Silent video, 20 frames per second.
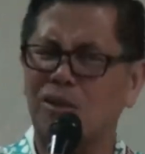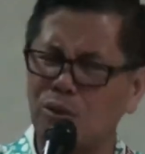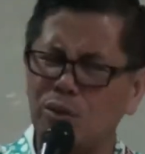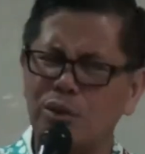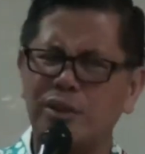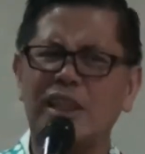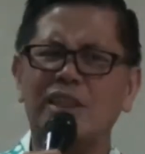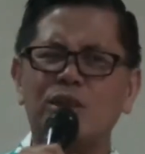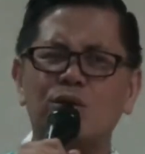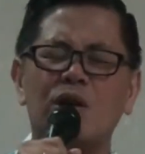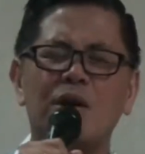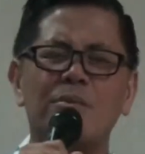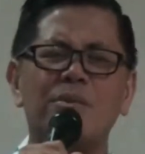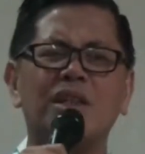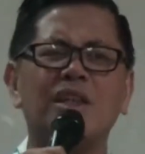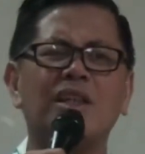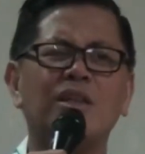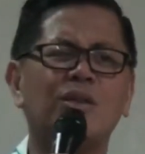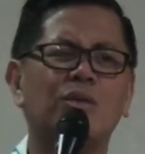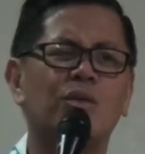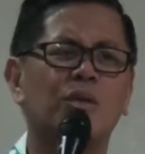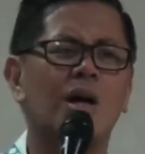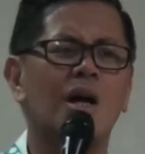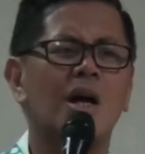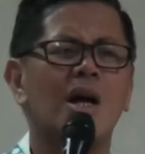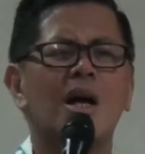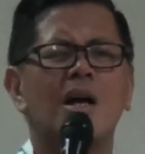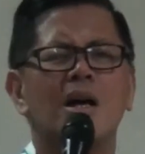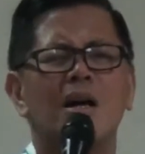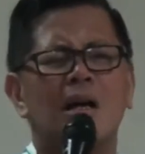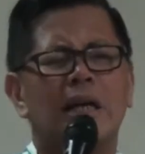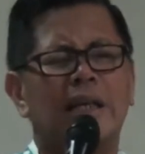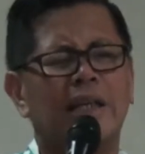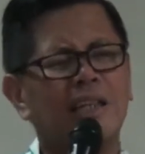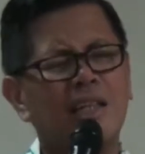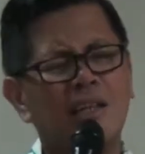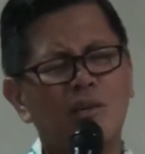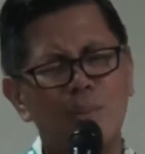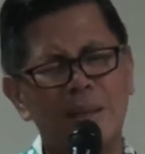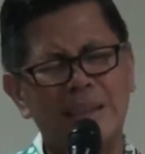Dulu saya juga begitu.
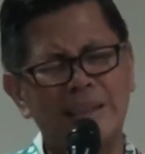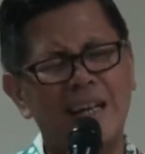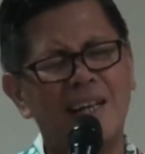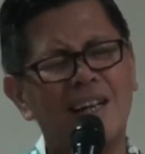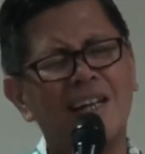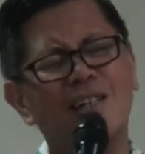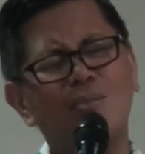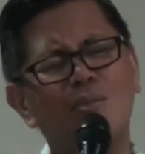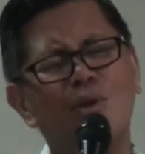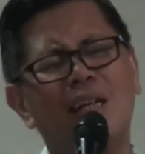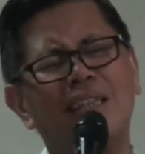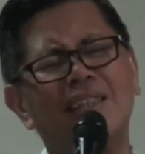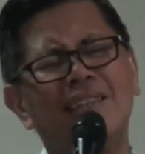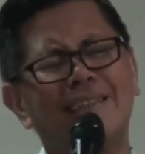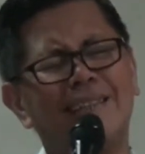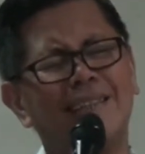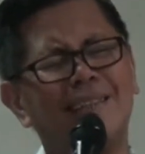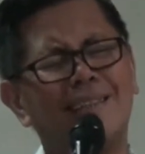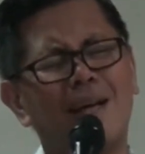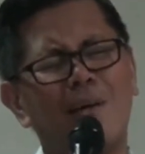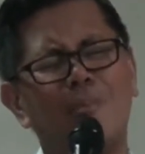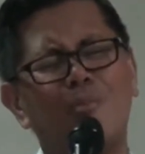Ini gemetarannya bukan cinta